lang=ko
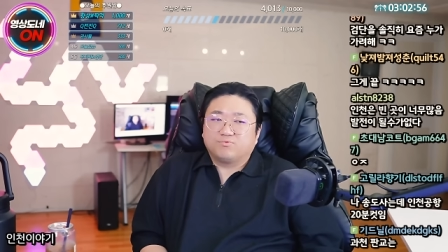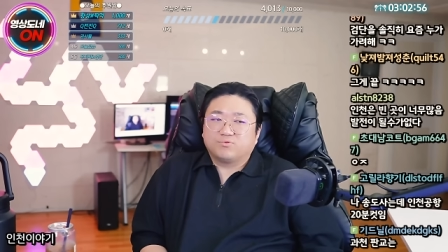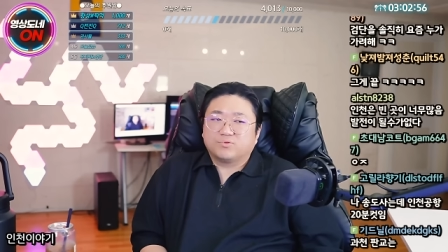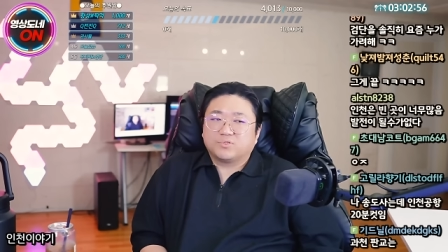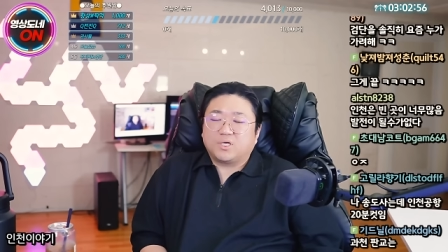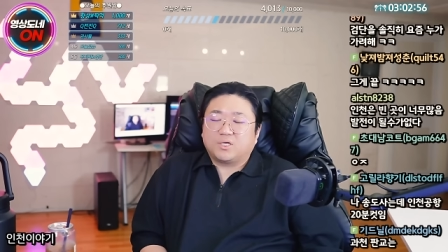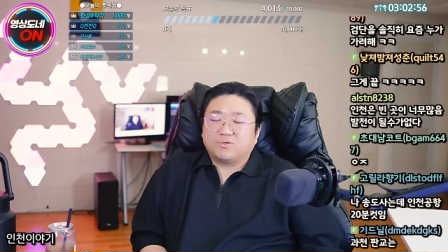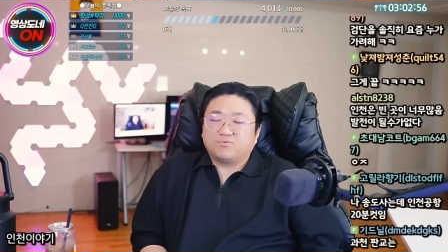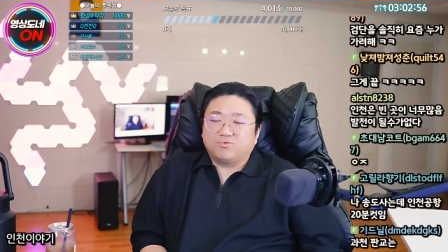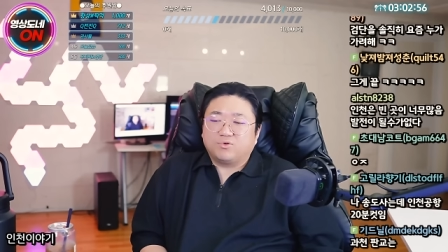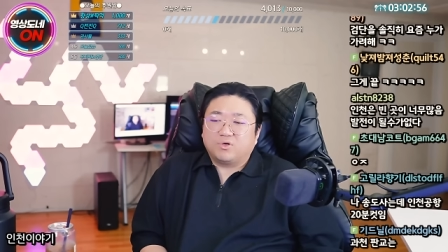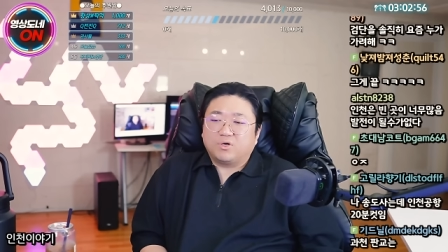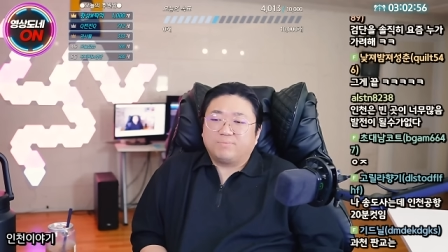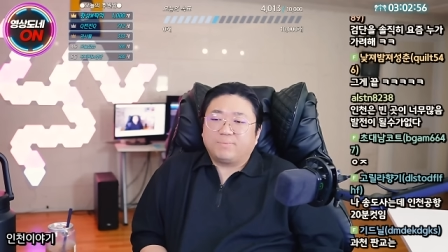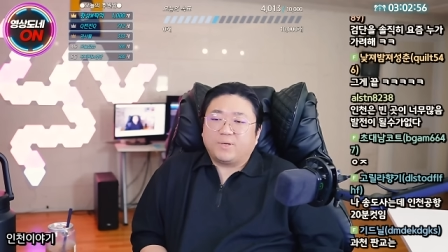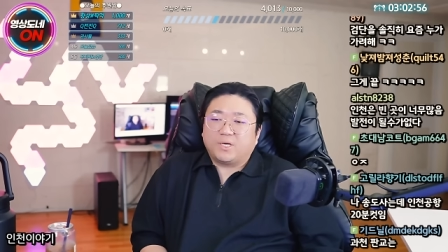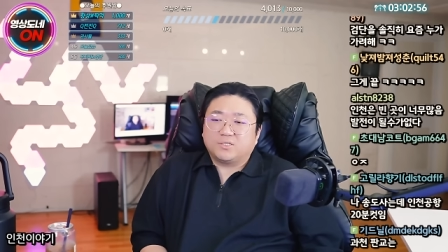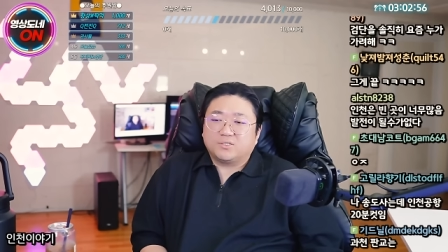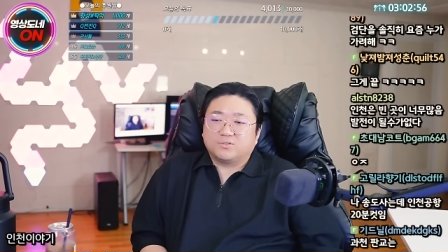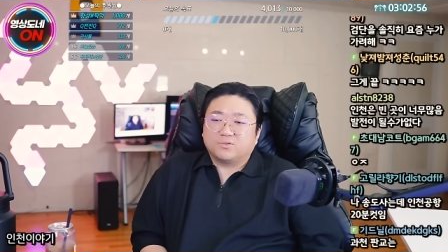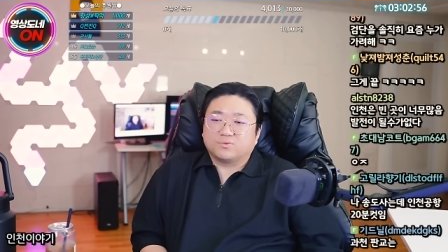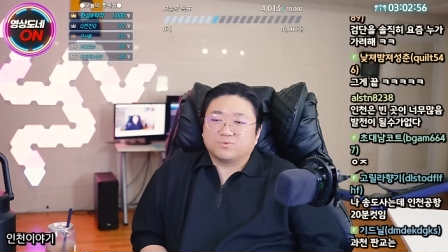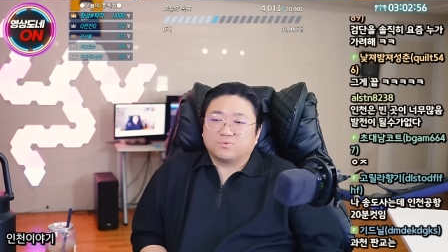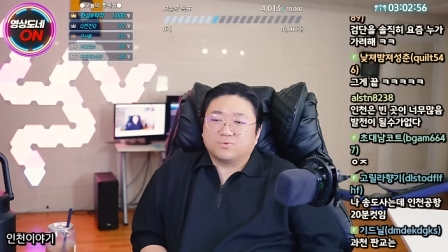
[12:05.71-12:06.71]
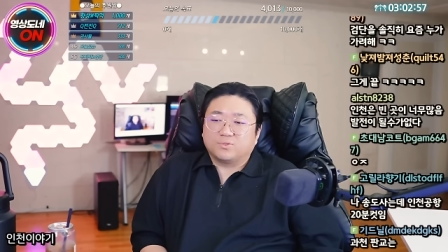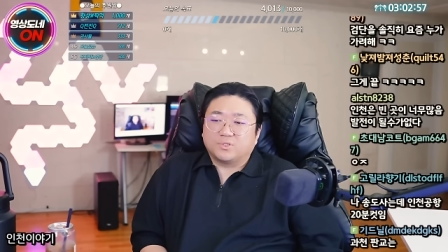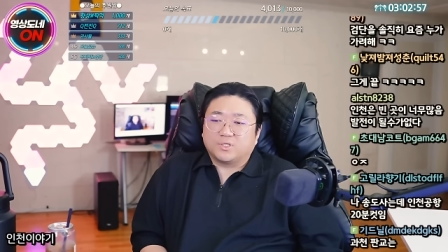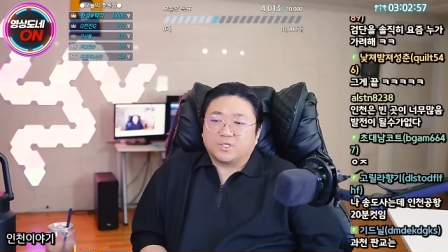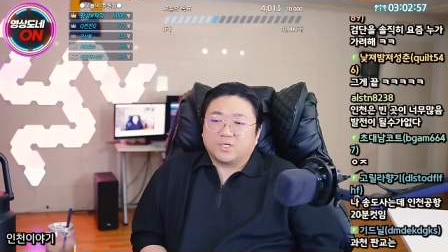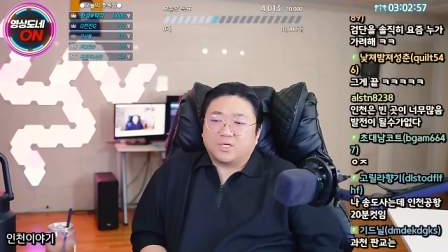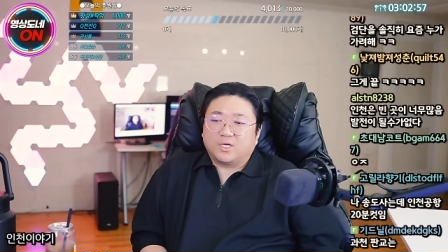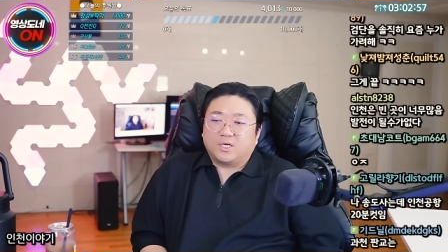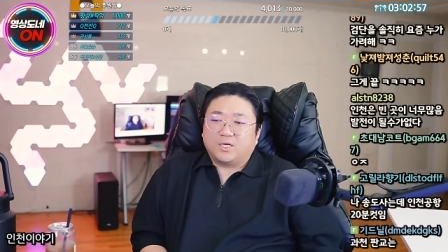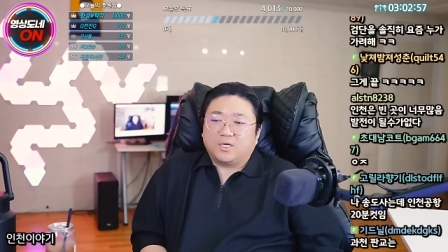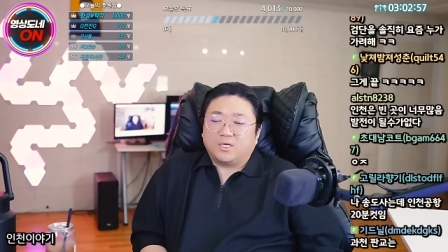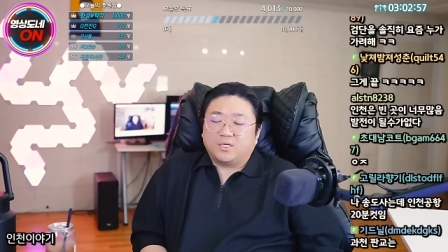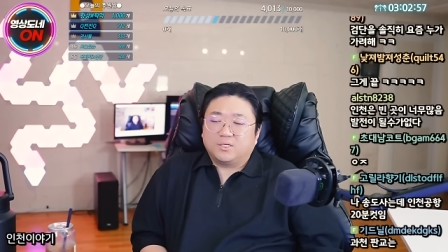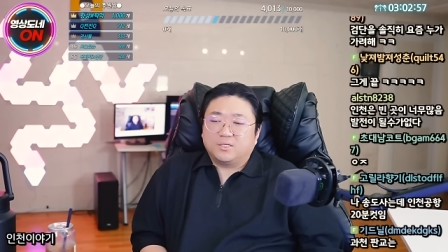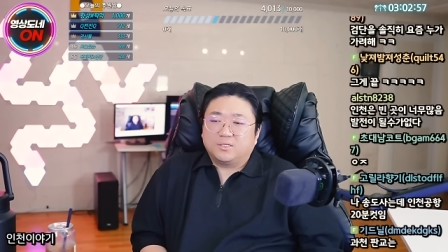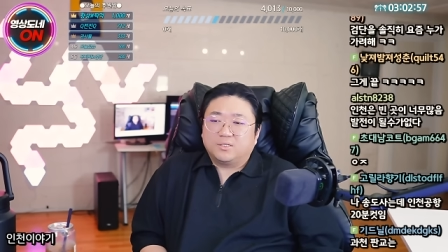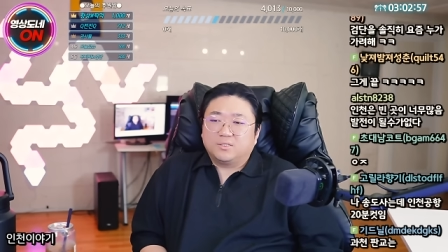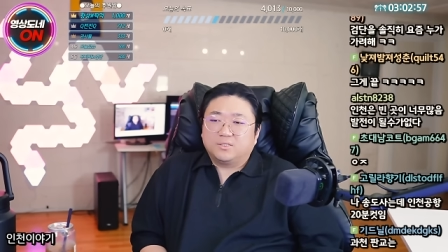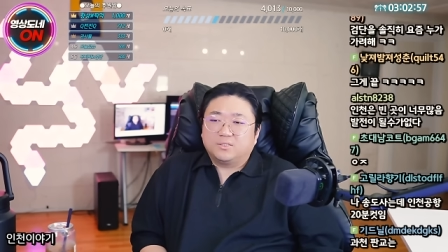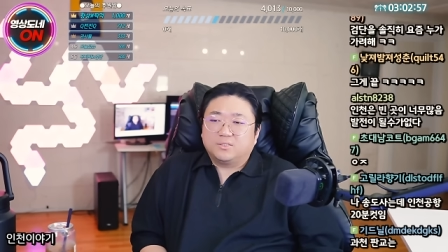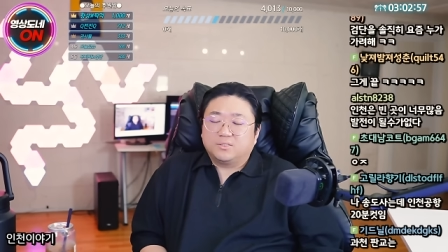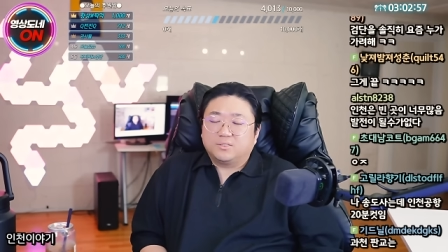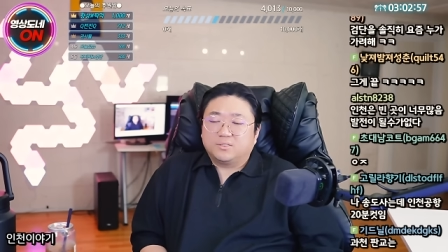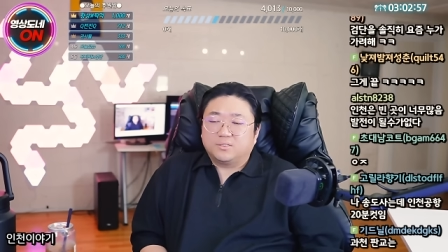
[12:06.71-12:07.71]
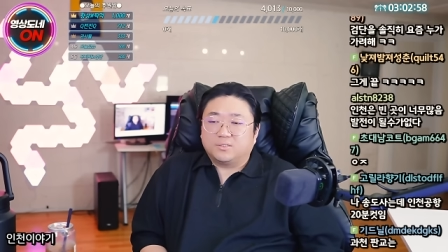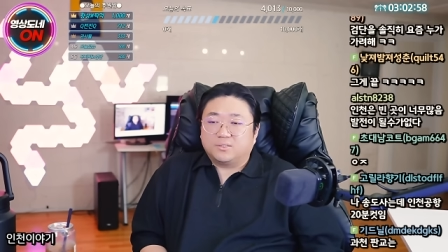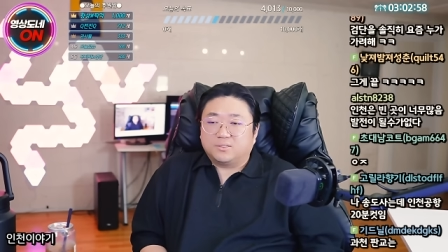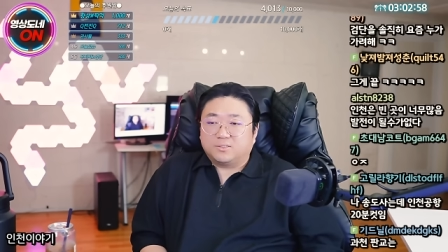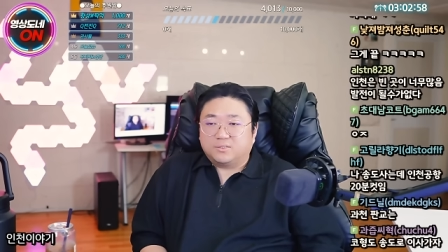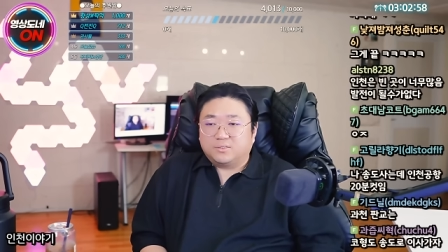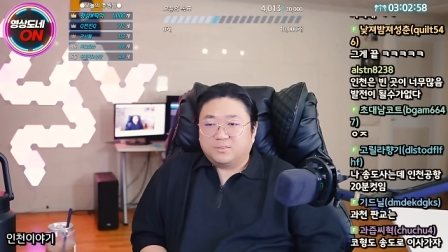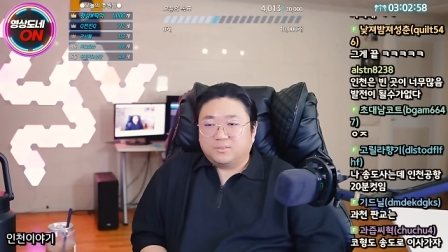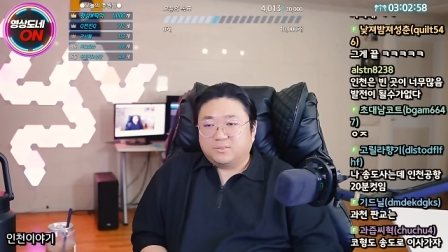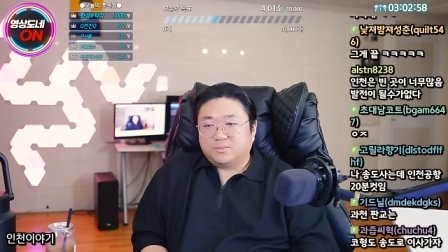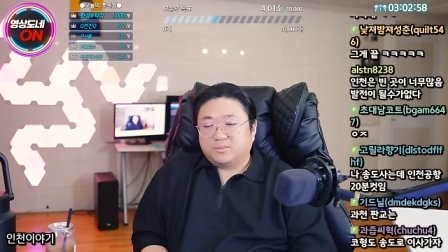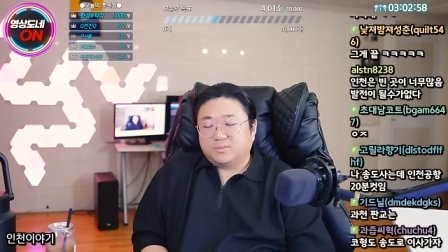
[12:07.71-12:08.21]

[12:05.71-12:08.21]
부산 위협할 정도니까. 어.